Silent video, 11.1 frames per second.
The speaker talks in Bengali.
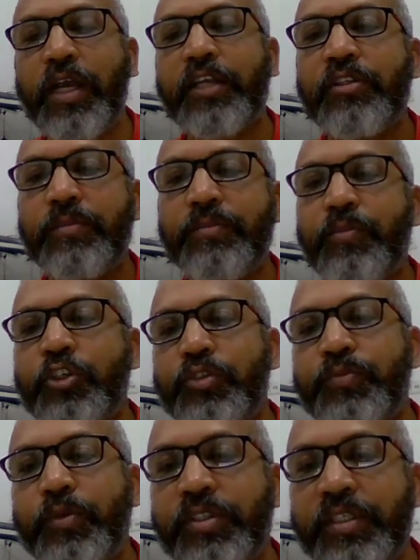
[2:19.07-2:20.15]
একদম
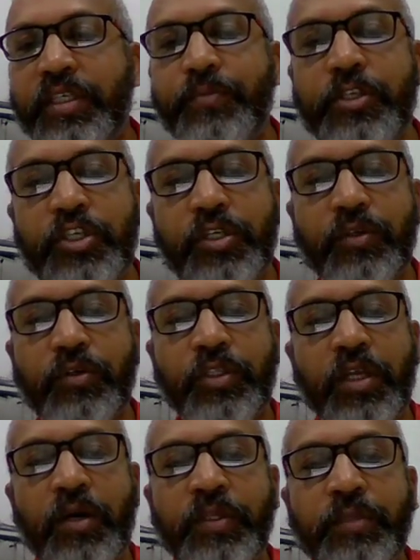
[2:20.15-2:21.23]
পরস্পর থেকে বিচ্ছিন্ন
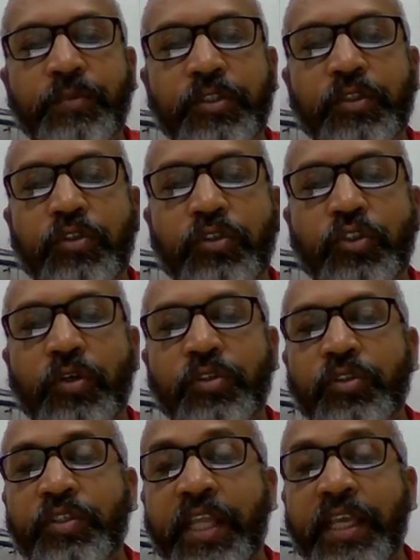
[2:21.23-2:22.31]
কোথাও এদের মধ্যে কোনো
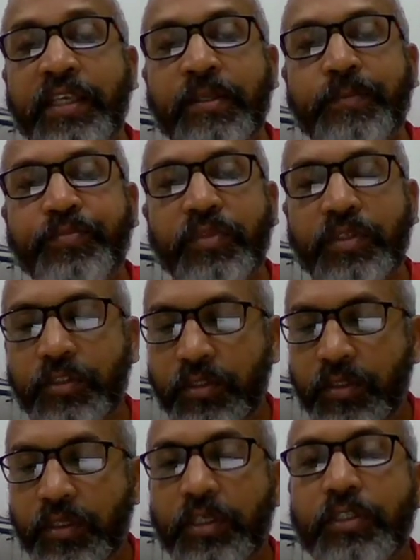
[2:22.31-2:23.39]
সংযোগ নেই
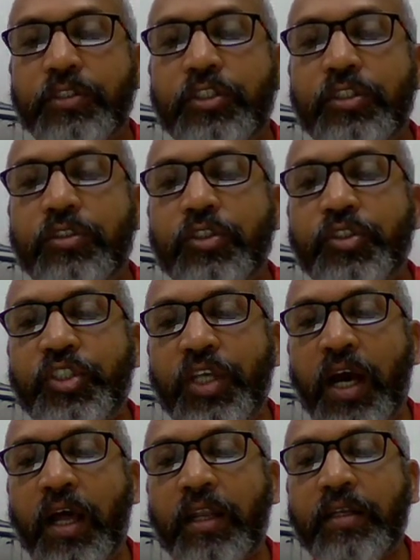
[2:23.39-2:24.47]
চিত্র
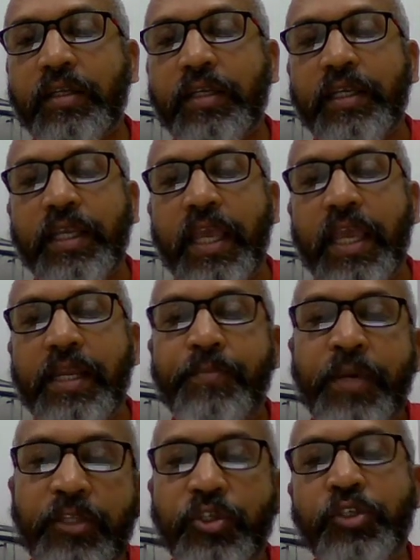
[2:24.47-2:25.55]
চার এটা
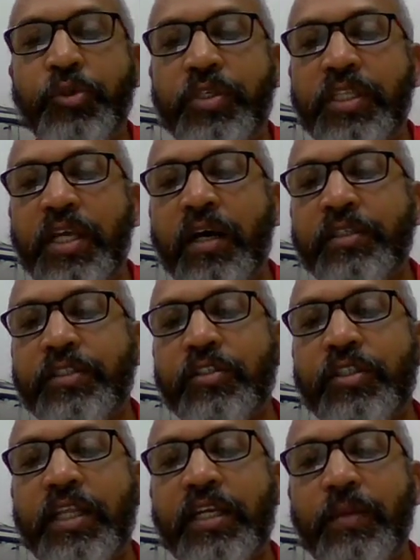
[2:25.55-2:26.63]
ভেতরে ঢুকিয়ে দেওয়া হয়েছে
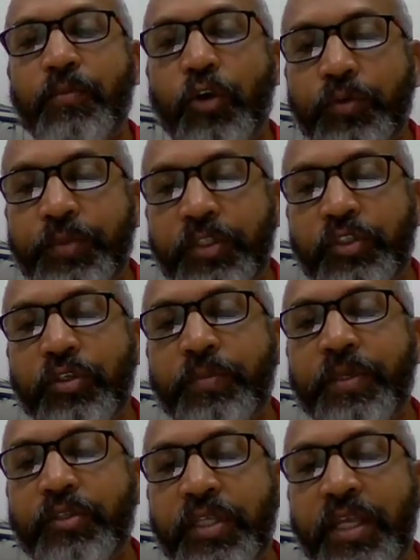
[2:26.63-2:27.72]
অর্থাৎ একটা বড় বৃত্তর
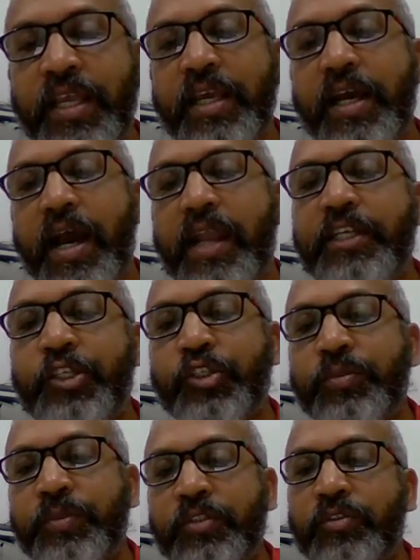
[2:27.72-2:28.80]
ভেতরে আরেকটি ছোট
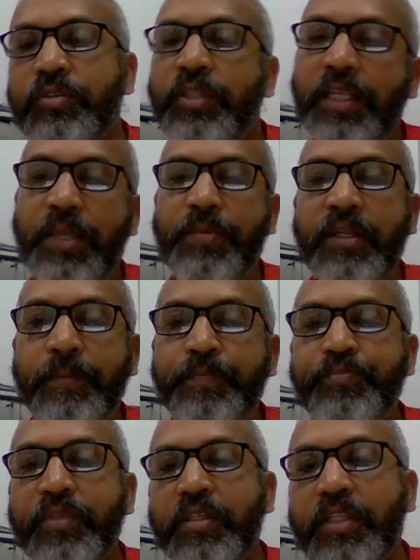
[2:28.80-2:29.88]
বৃত্ত থাকতে পারে
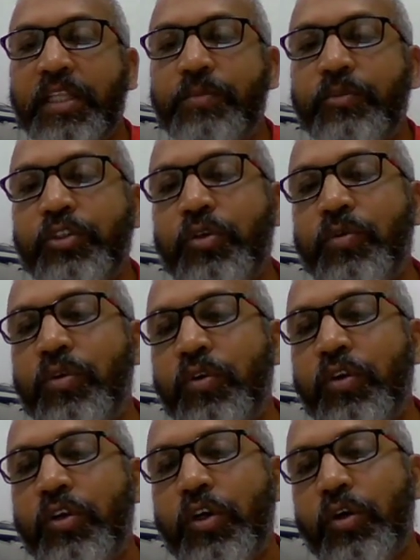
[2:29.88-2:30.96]
তাদের মধ্যেও কোনো
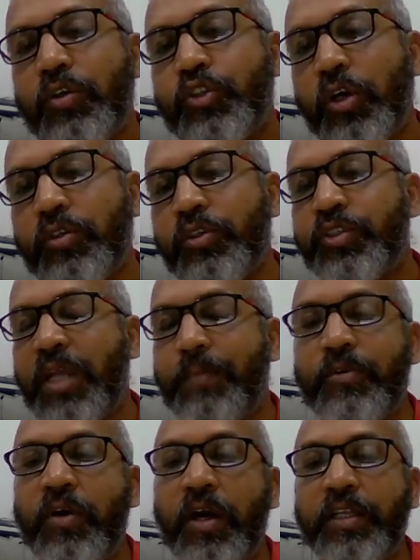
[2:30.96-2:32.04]
সংযোগ
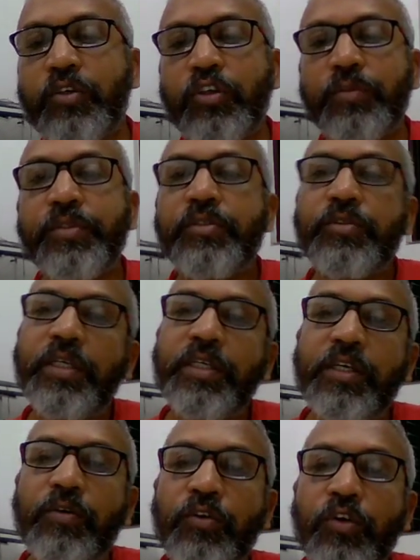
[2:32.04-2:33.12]
স্থাপন হয়নি কোনো বিন্দুতে
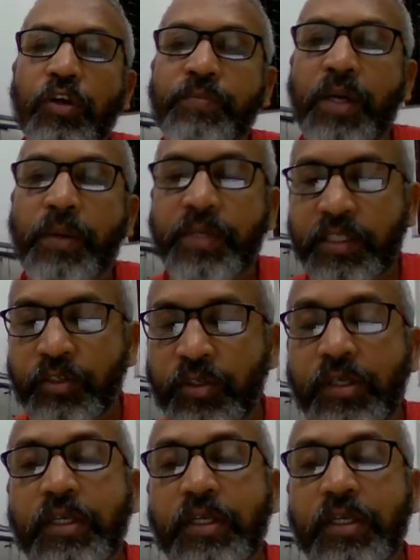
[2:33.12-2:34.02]
কোনো রকমভাবে এদেরও